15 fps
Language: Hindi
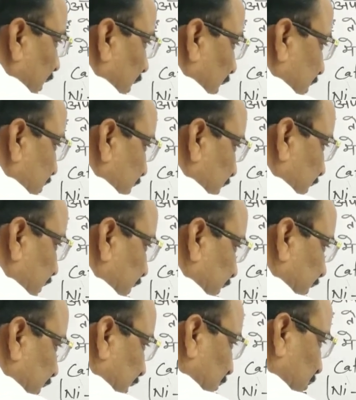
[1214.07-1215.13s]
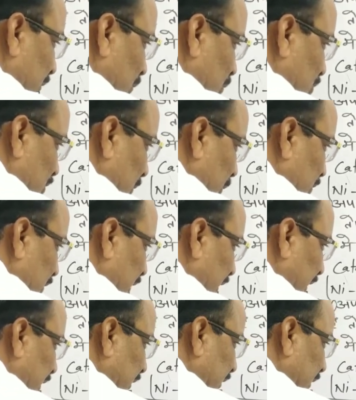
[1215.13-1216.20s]
ऐसे लिख देते हैं हम कुछ समझने
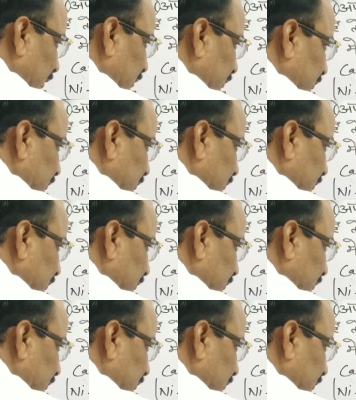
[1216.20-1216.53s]
के लिए